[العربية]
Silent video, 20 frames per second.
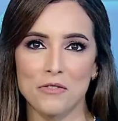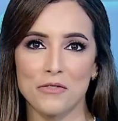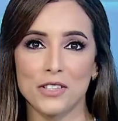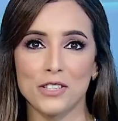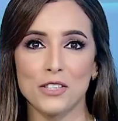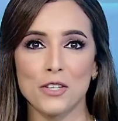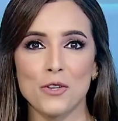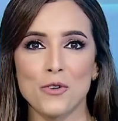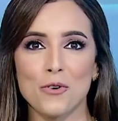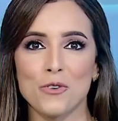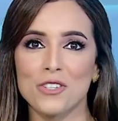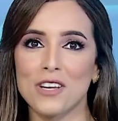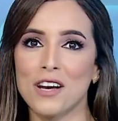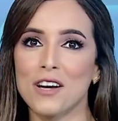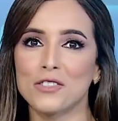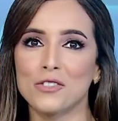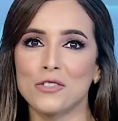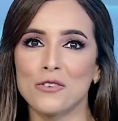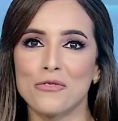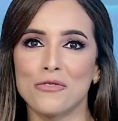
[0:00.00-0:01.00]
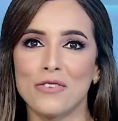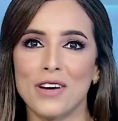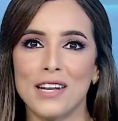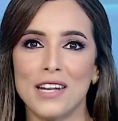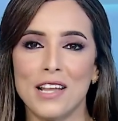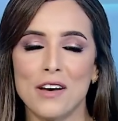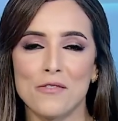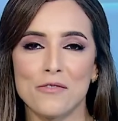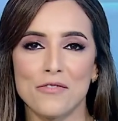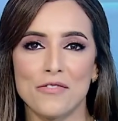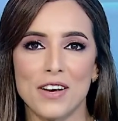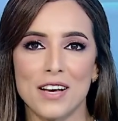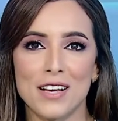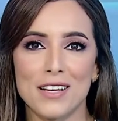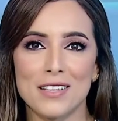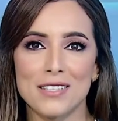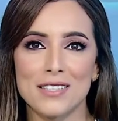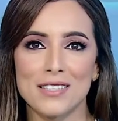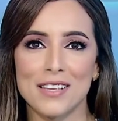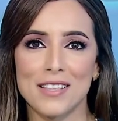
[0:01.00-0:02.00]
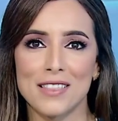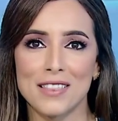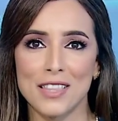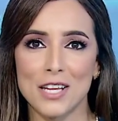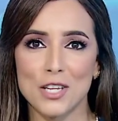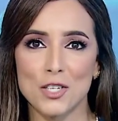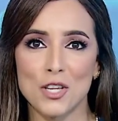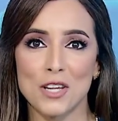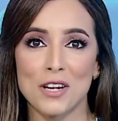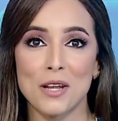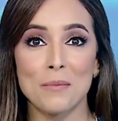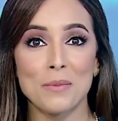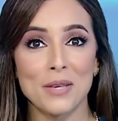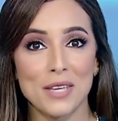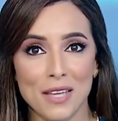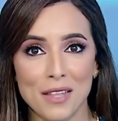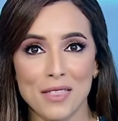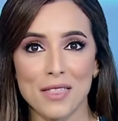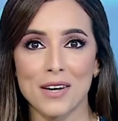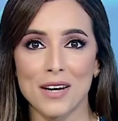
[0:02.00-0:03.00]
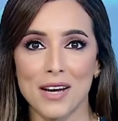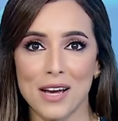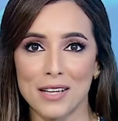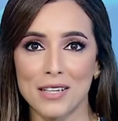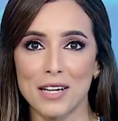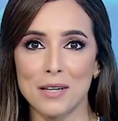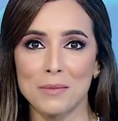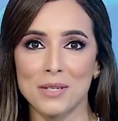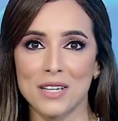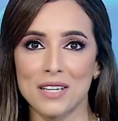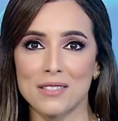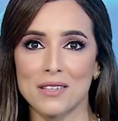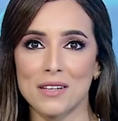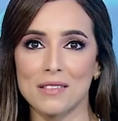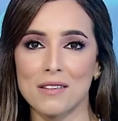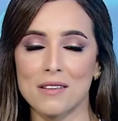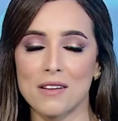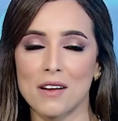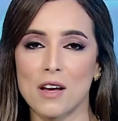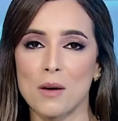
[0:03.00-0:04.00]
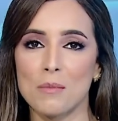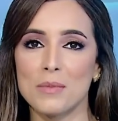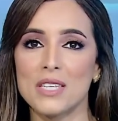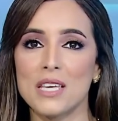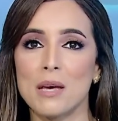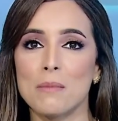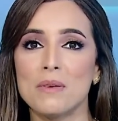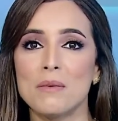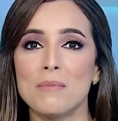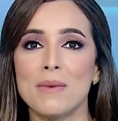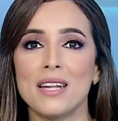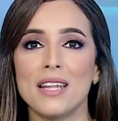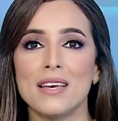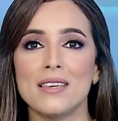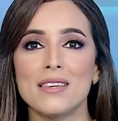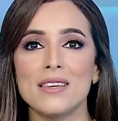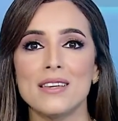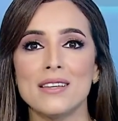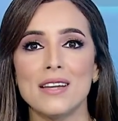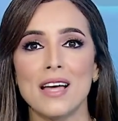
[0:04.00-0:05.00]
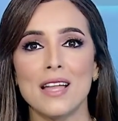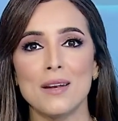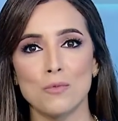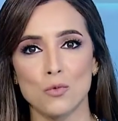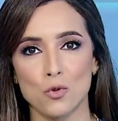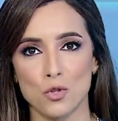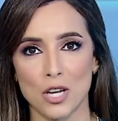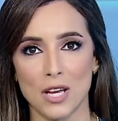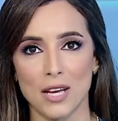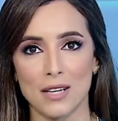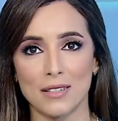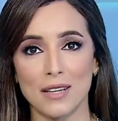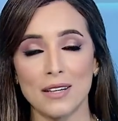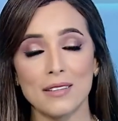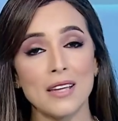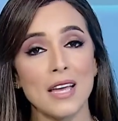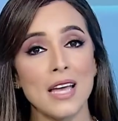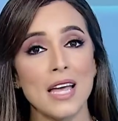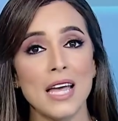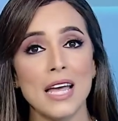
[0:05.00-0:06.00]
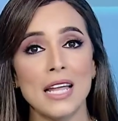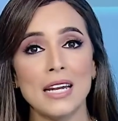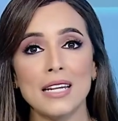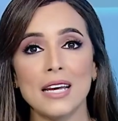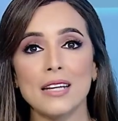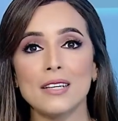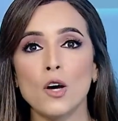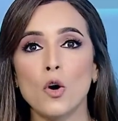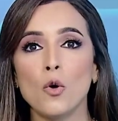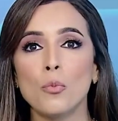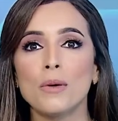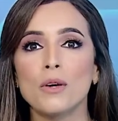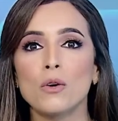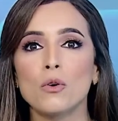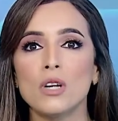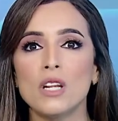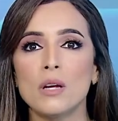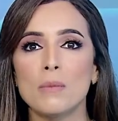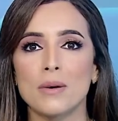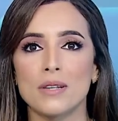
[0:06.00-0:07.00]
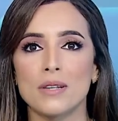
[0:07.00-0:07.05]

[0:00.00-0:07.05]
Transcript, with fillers: فيديو يخطف الأنفاس انتشر بكثرة على المنصات الرقمية بملايين المشاهدات لأنه بكل